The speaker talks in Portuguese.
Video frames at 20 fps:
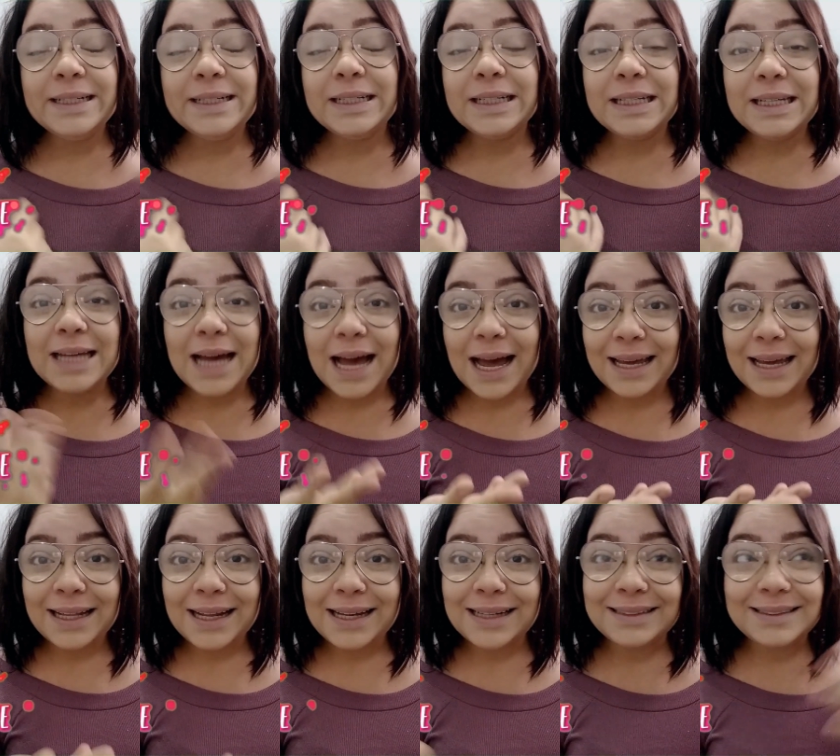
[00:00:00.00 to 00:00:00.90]
E
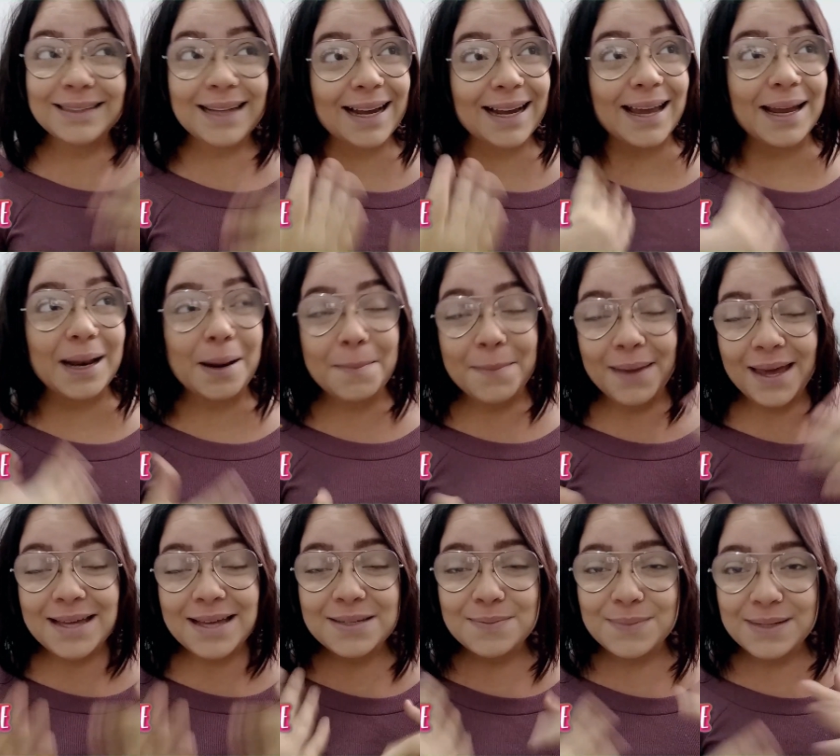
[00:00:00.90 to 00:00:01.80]
aí, na, naquela
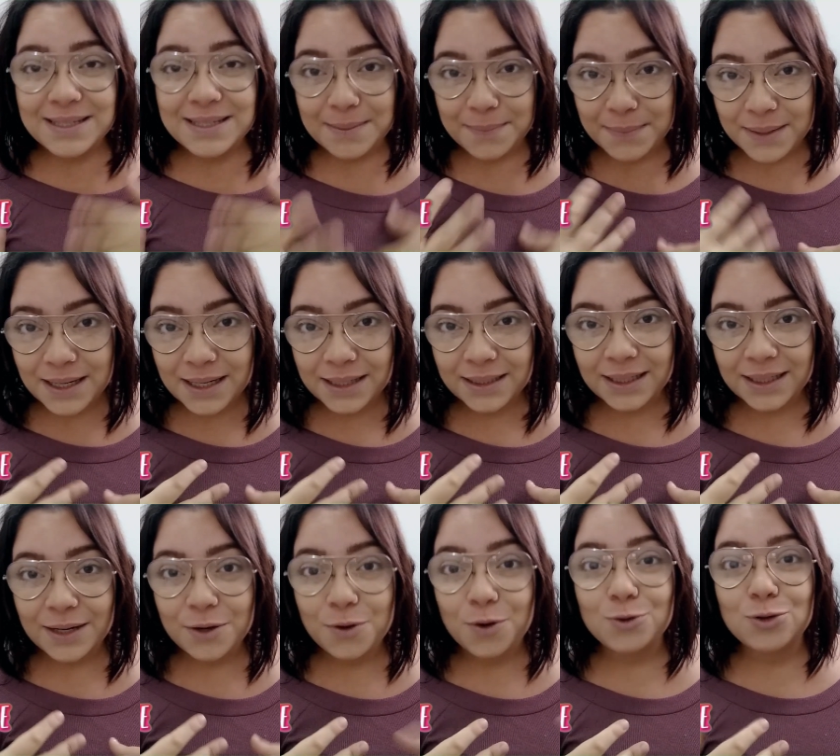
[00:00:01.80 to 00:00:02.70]
mesma
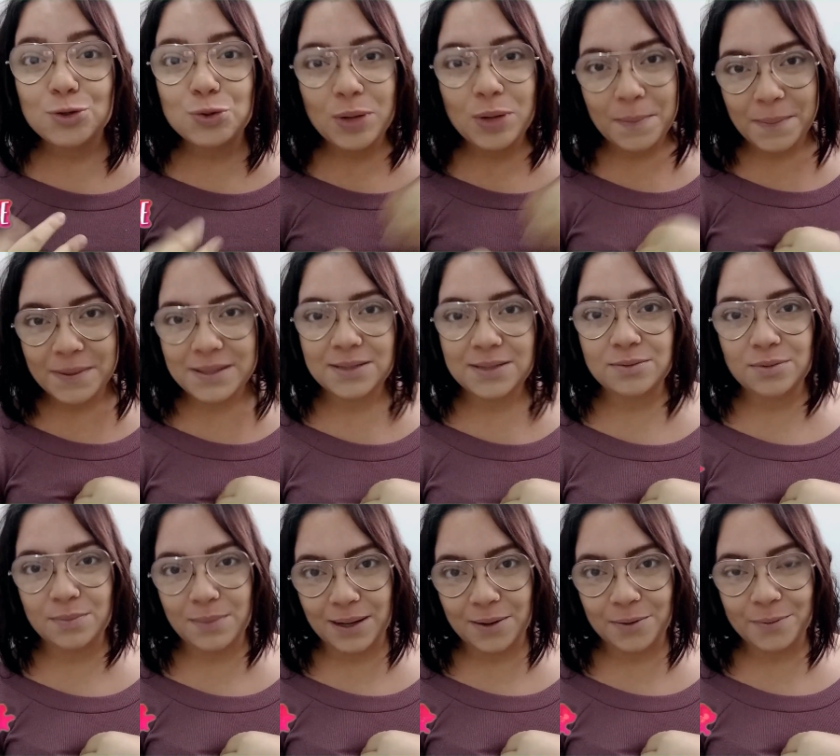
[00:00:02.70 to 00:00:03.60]
semana, eu continuei
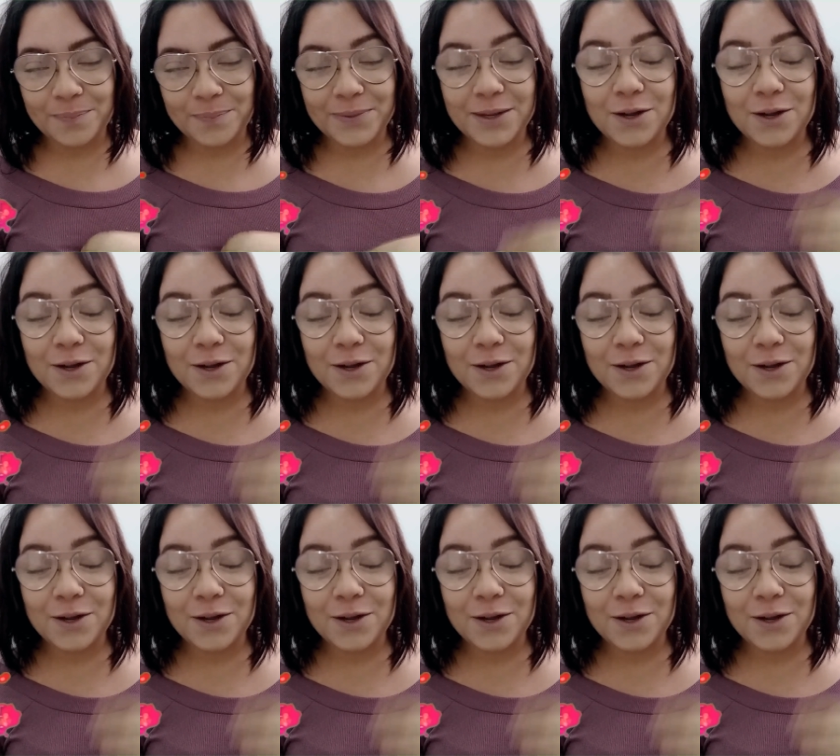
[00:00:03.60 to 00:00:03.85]
passando mal.